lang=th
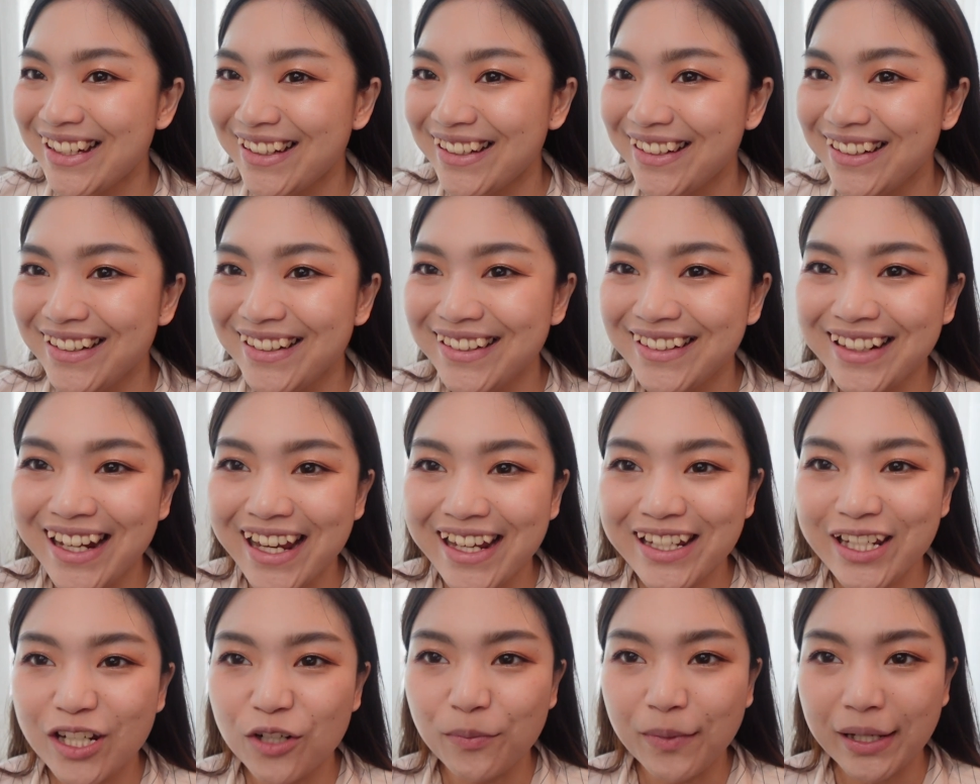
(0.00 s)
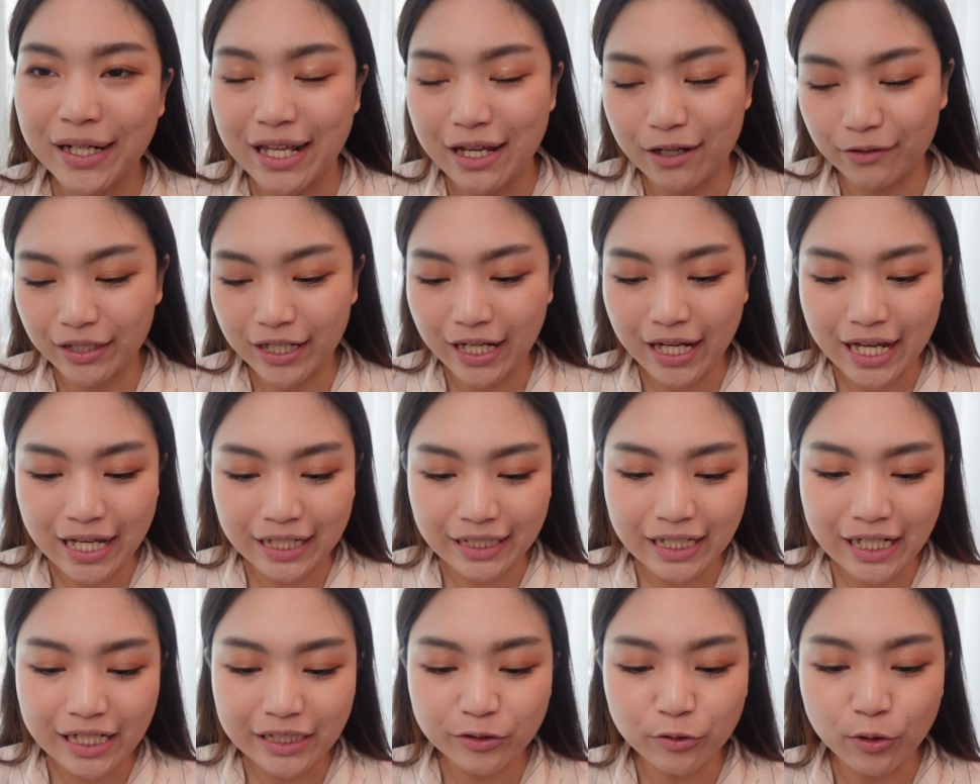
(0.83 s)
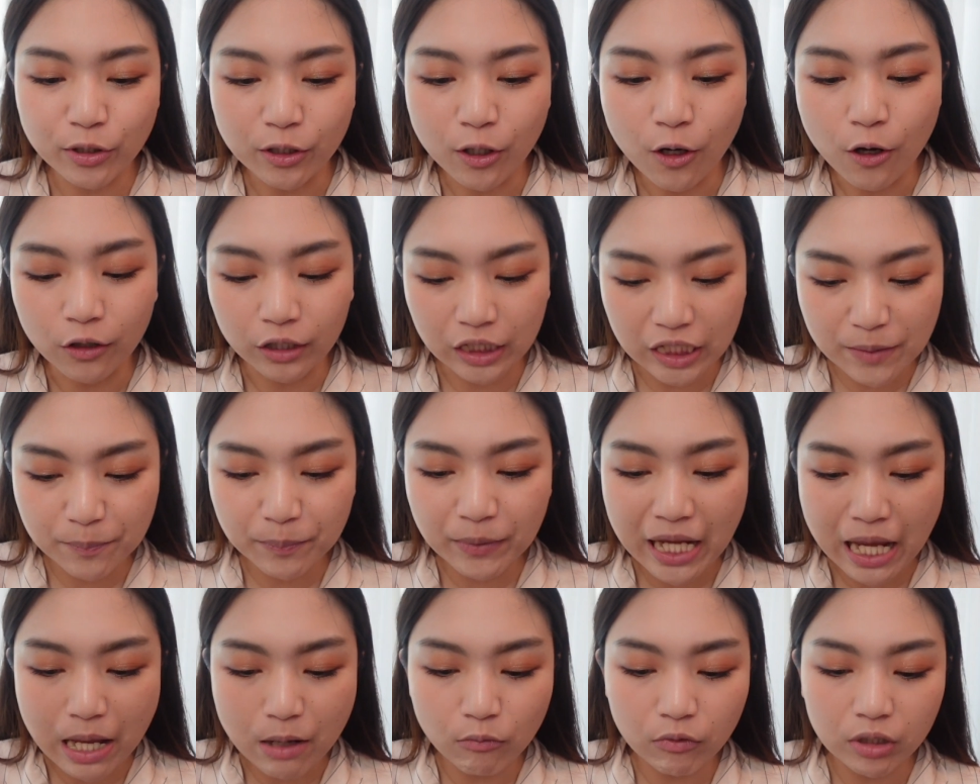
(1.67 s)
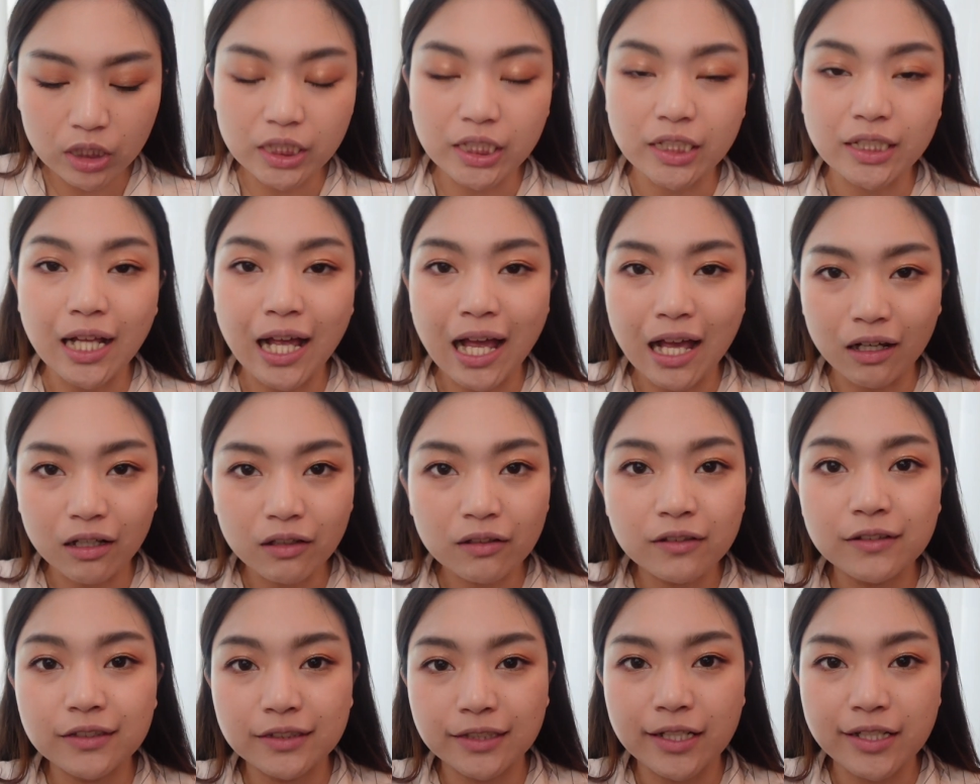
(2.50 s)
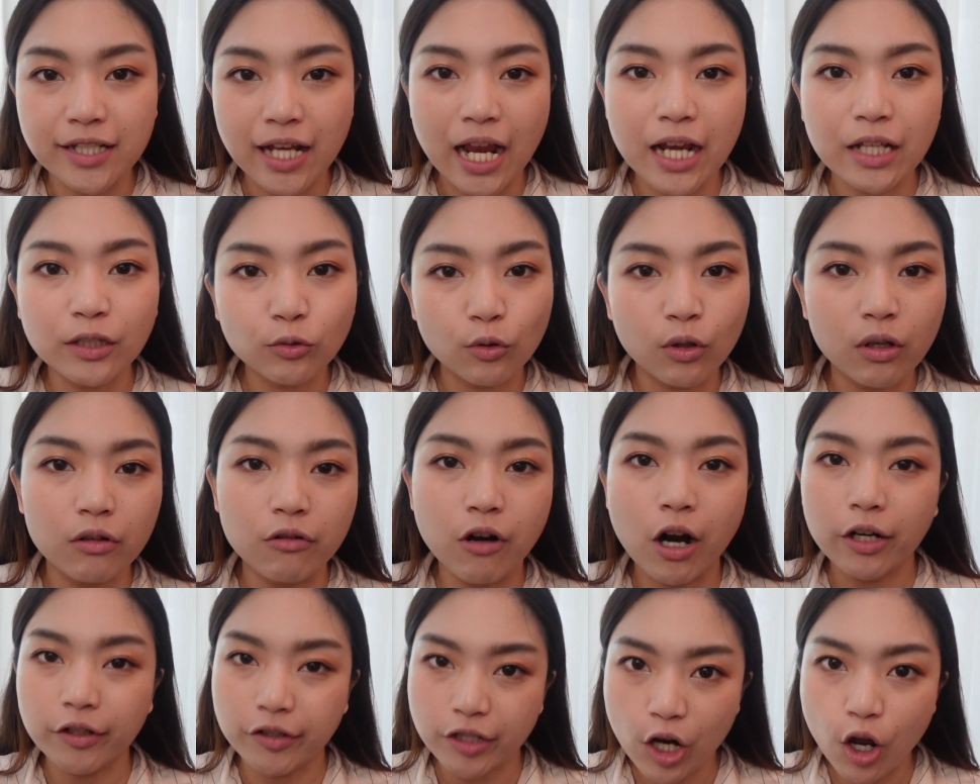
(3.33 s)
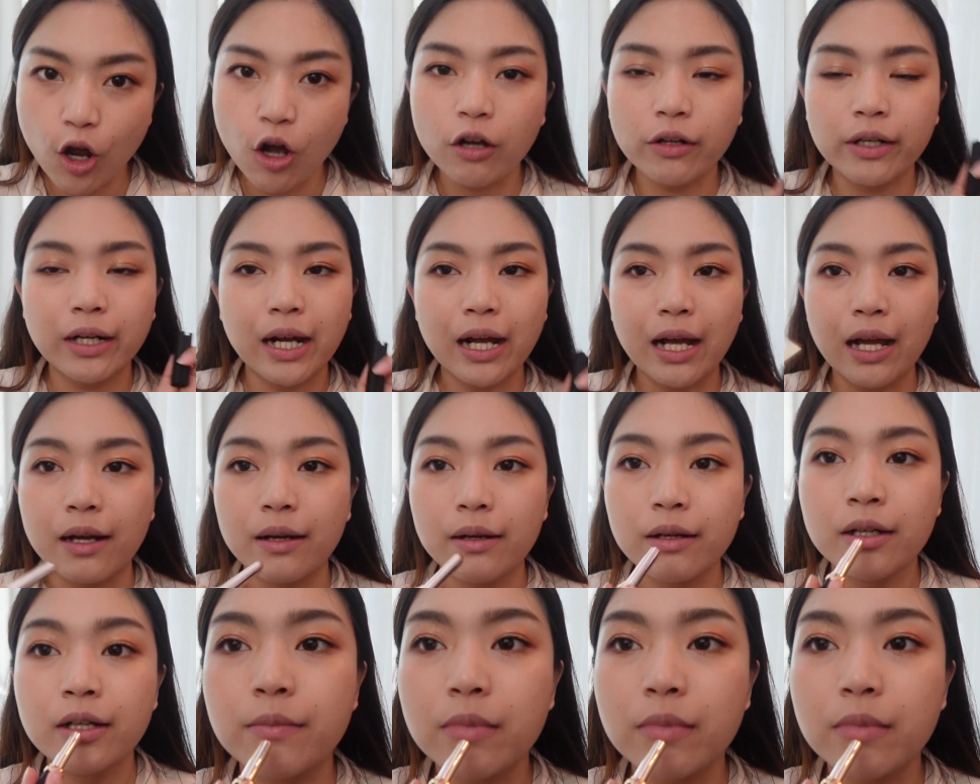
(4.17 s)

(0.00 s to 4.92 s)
นี่ได้คิ้วมาแล้วนะคะ ในส่วนของลิปแกมวันนี้นะคะ ก็คือจะใช้ตัว L'Oreal นะคะ